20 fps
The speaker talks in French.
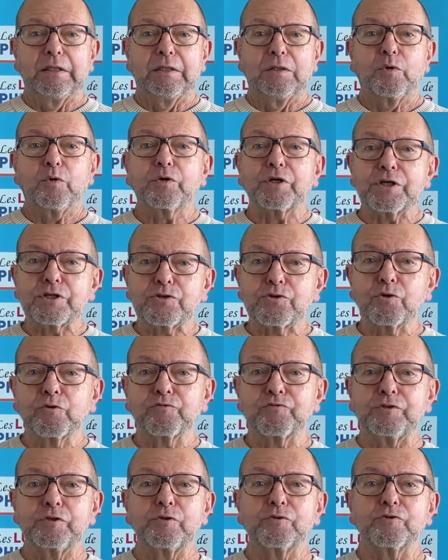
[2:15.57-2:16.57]
aux questions
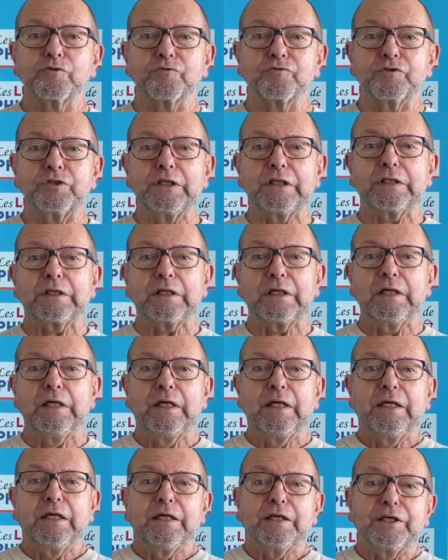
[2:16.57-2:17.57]
philosophiques
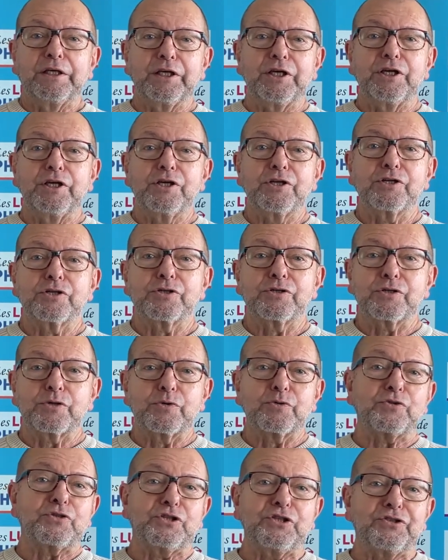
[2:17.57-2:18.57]
et
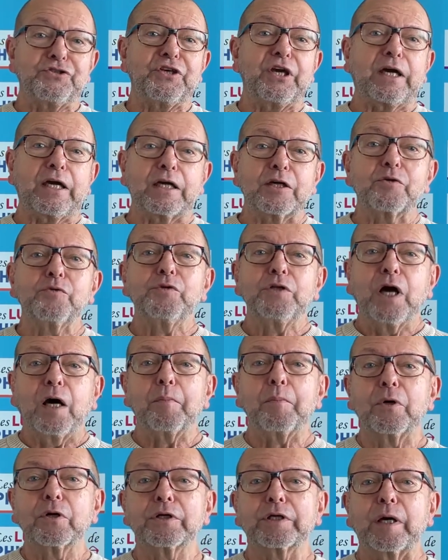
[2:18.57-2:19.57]
je citais
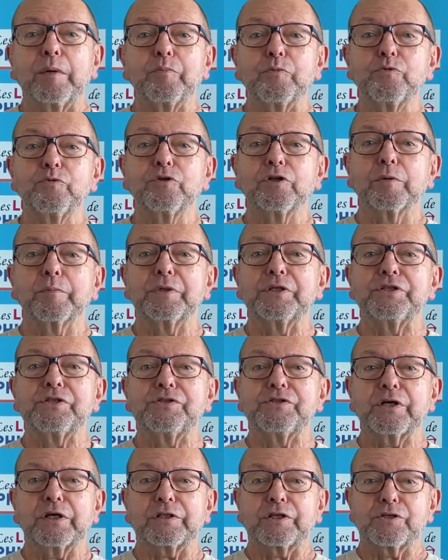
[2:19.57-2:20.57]
régulièrement Camus dans mes
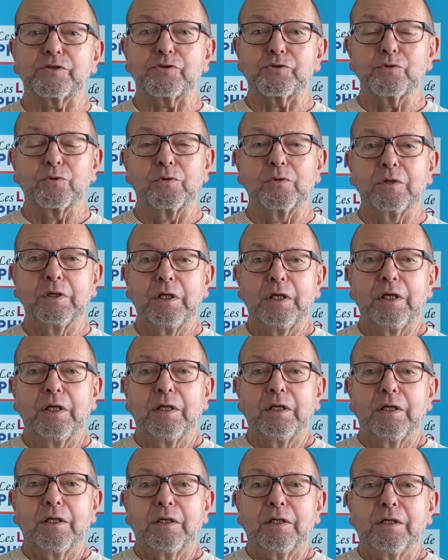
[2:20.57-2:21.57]
dissertations
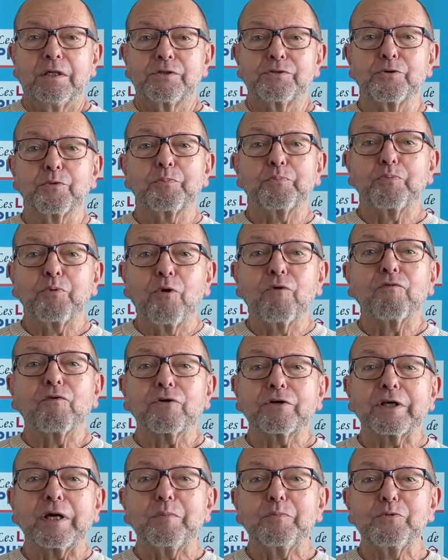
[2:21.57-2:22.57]
ce pauvre
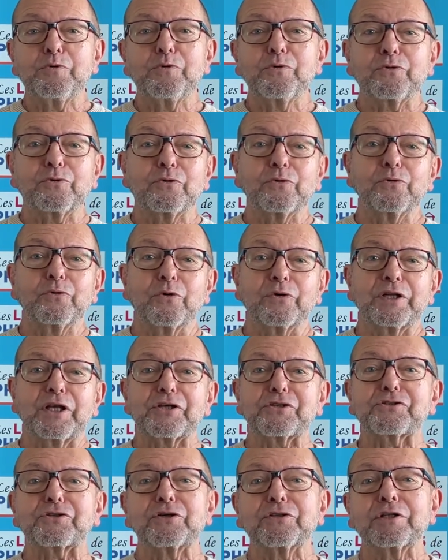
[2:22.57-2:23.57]
Camus qu'on a
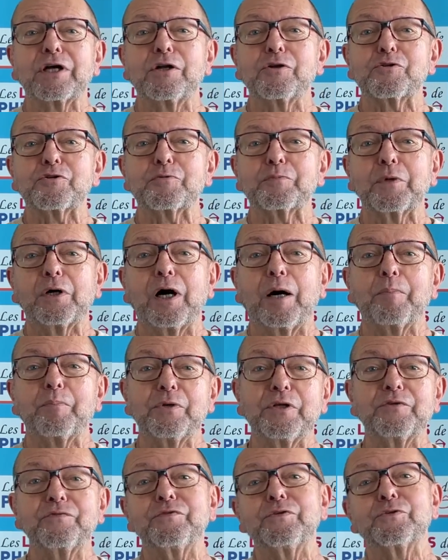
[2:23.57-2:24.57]
scandaleusement
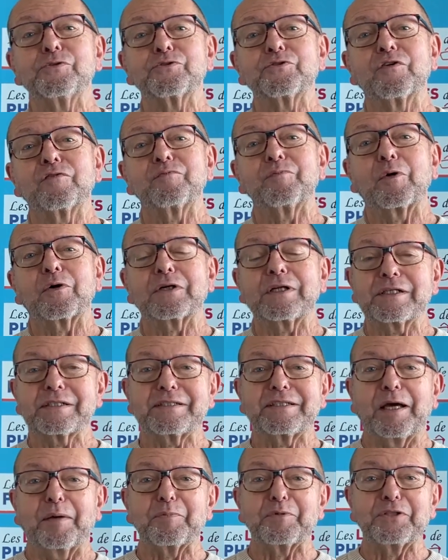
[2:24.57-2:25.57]
appelé philosophe pour classe
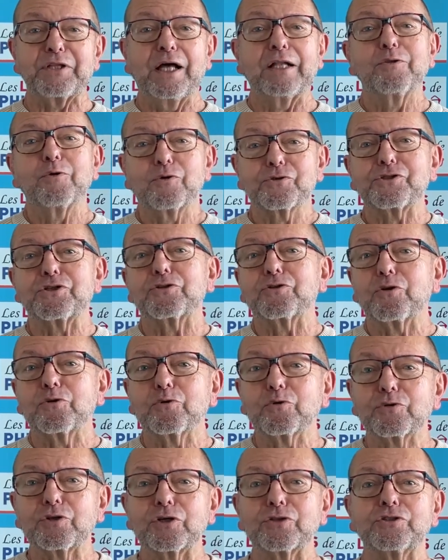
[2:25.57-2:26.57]
terminale. Non, c'est un
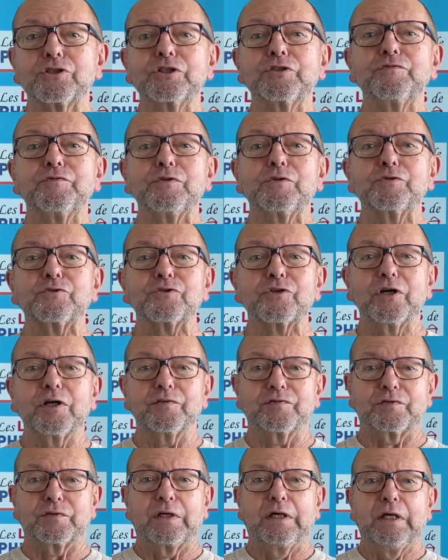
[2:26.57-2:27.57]
authentique
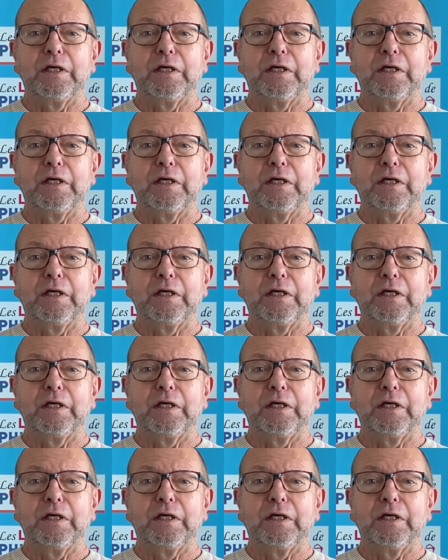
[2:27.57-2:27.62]
philosophe.